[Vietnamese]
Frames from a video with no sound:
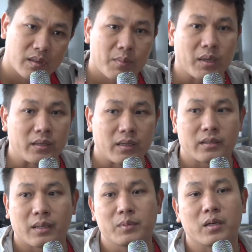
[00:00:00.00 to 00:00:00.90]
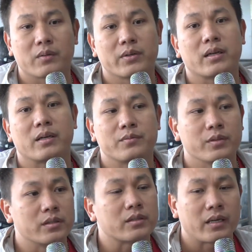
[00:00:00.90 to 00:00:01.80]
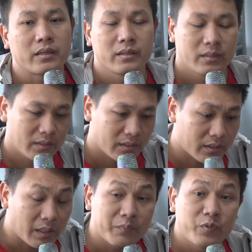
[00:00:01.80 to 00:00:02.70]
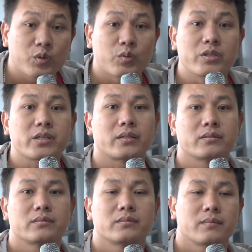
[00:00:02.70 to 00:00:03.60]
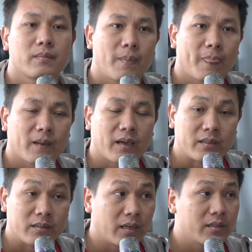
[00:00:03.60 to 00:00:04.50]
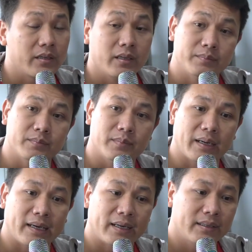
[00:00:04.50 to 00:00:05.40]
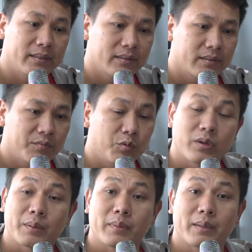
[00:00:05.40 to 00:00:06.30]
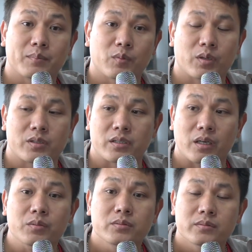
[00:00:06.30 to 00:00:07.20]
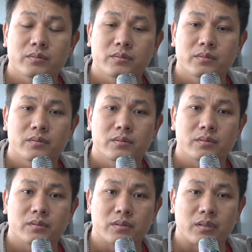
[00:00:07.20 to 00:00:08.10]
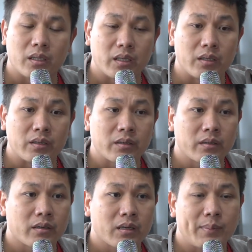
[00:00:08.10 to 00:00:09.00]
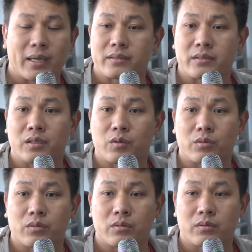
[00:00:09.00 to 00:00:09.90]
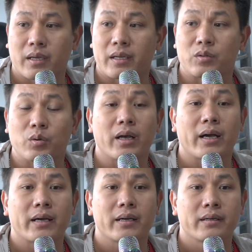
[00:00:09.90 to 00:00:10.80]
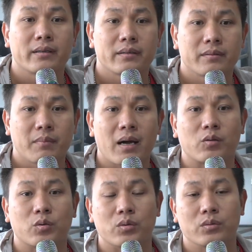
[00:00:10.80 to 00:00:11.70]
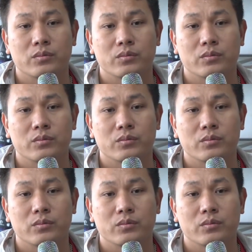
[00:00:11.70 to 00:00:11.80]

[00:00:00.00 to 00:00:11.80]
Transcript: các bạn à, nắm được cái vấn đề phương thức này 5 phút cuối trận kể từ cái thời điểm mà phút 55 của trận đấu thì các bạn chỉ được ừ, thay tối đa ba cầu thủ